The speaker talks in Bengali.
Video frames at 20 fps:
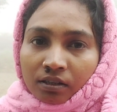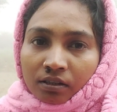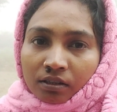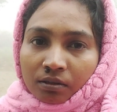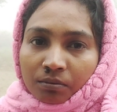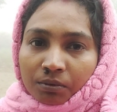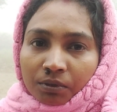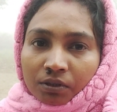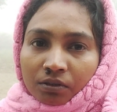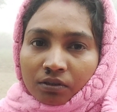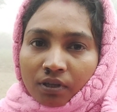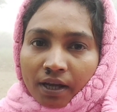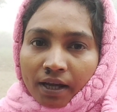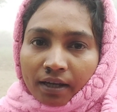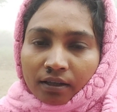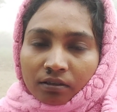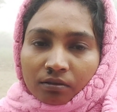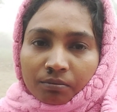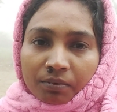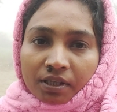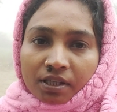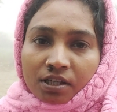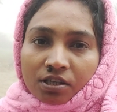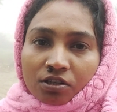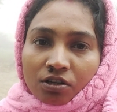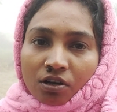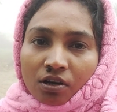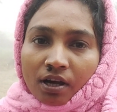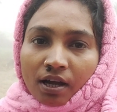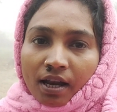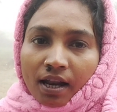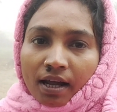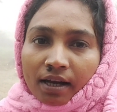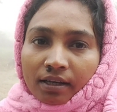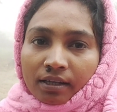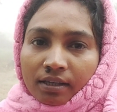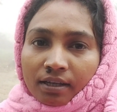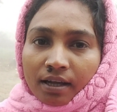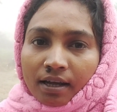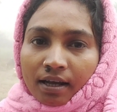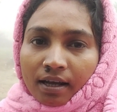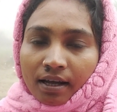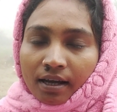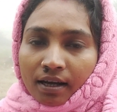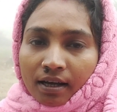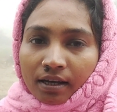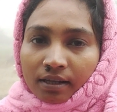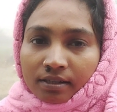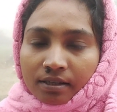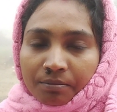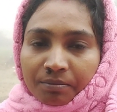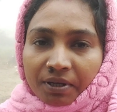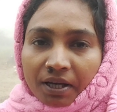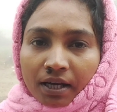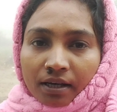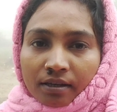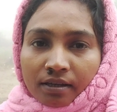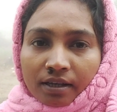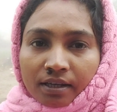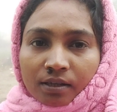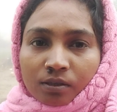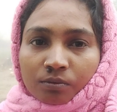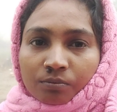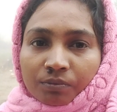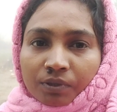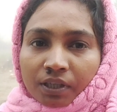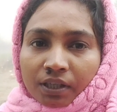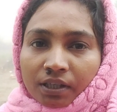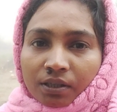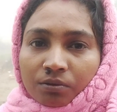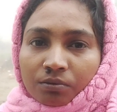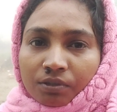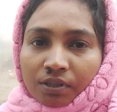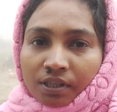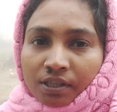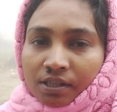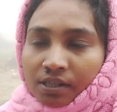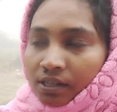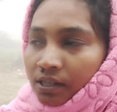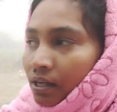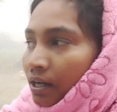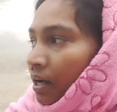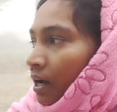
তো বন্ধুরা এখন বাজে সকাল আটটা আজ আমি আটটায় ঘুম থেকে উঠেছি